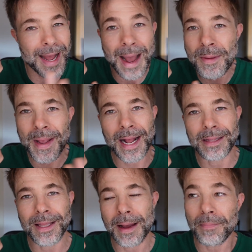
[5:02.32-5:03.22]
a mí me
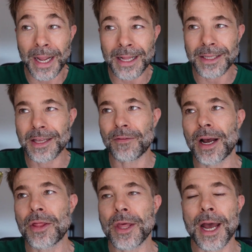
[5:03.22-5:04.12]
encanta, me encanta esta
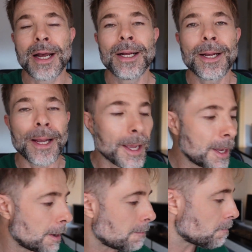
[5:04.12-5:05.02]
fragancia.
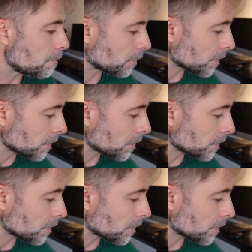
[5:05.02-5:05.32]
Em,